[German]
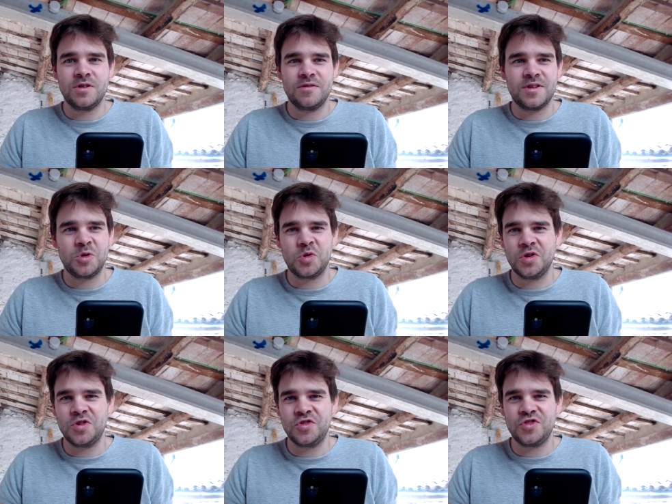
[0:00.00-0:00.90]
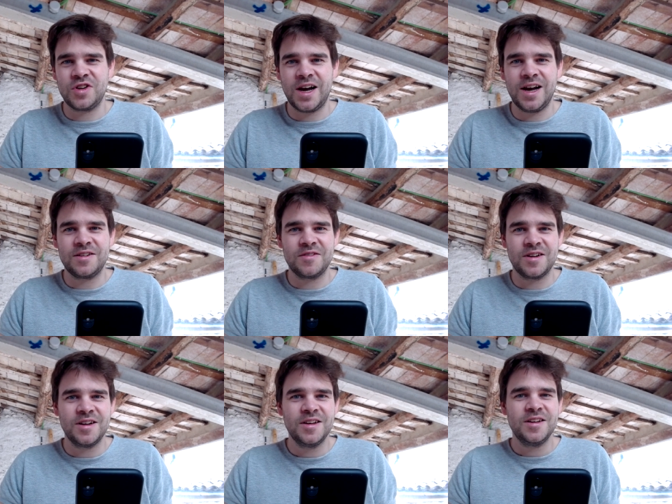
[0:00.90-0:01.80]
sag ich mal, deutschen Staat
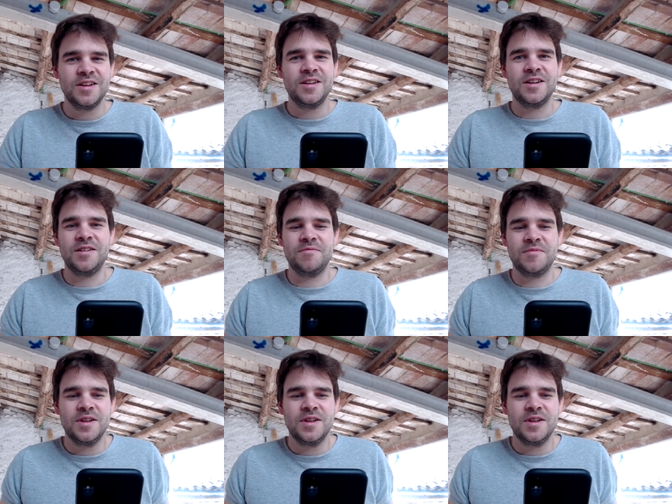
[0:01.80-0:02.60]
oder ähm,